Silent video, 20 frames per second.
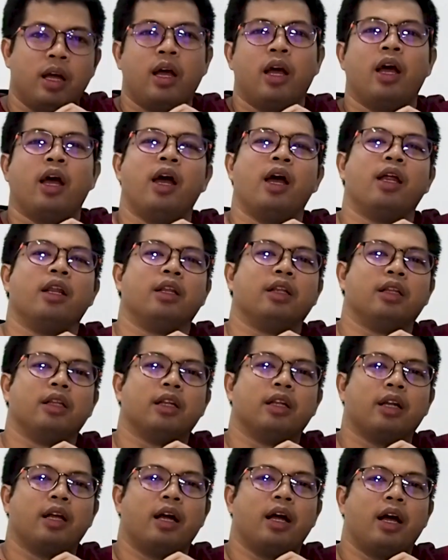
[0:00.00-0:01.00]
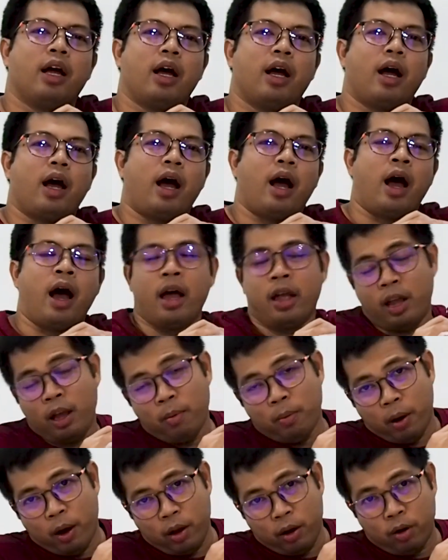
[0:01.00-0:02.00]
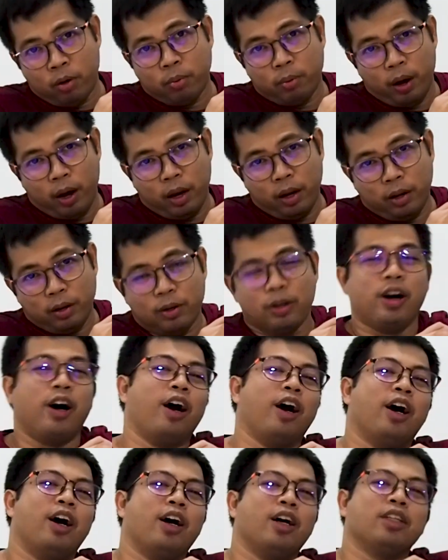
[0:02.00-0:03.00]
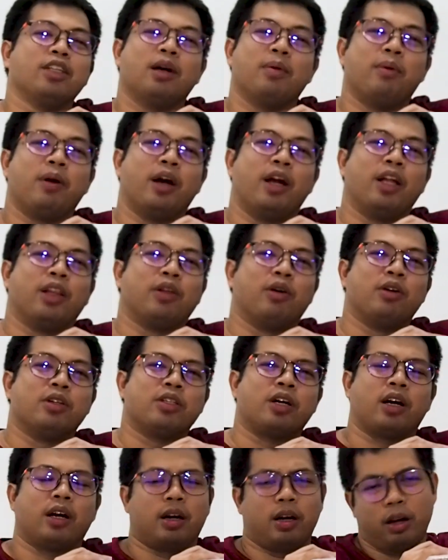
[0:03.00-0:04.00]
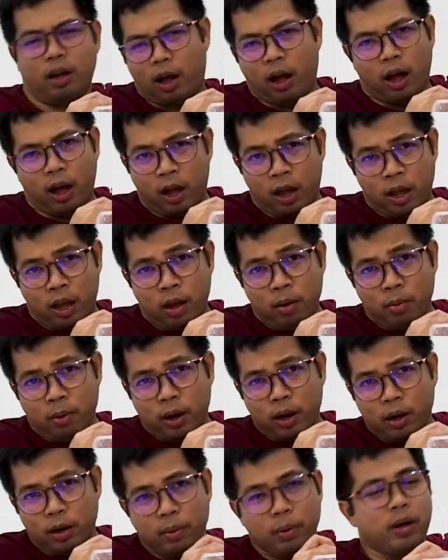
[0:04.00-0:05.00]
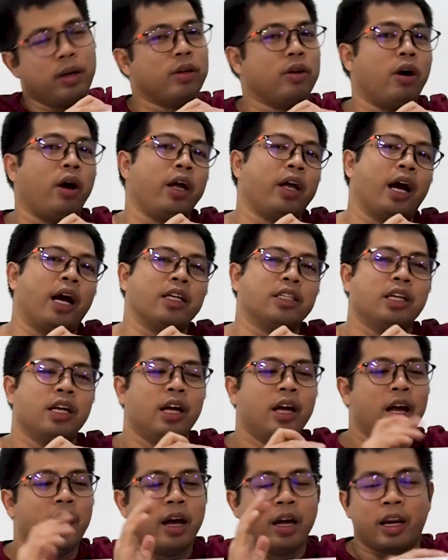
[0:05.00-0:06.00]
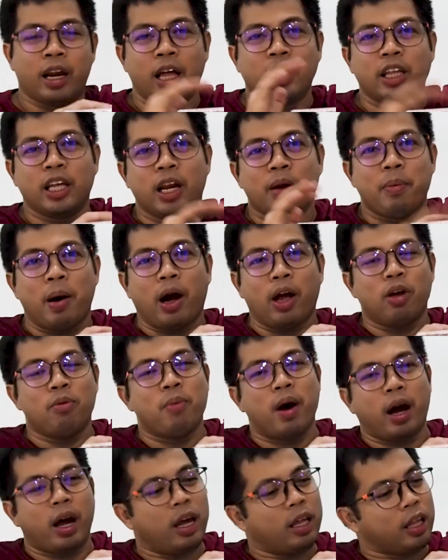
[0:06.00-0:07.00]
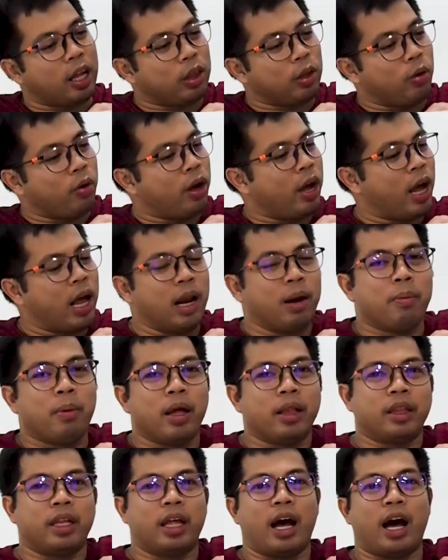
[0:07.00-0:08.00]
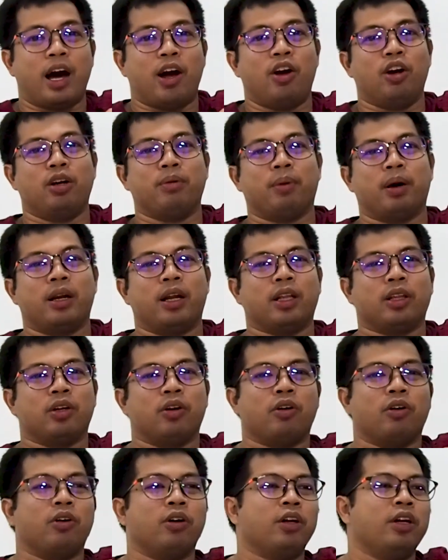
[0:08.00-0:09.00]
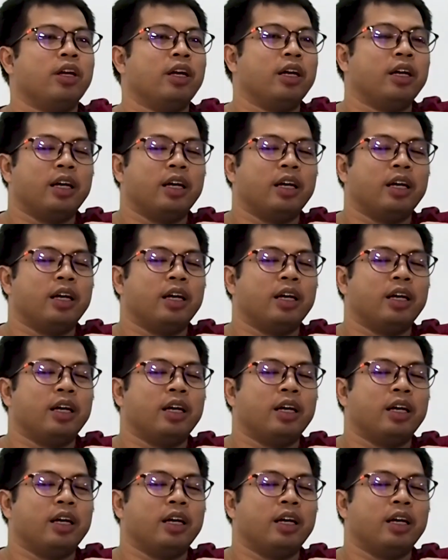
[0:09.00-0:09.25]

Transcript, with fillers: And I am Iron Man. Ah, sabi nga ni Tony Stark, I am Iron Man. Okay guys, Ready na ba kayong makita tong helmet ni Iron Man na to?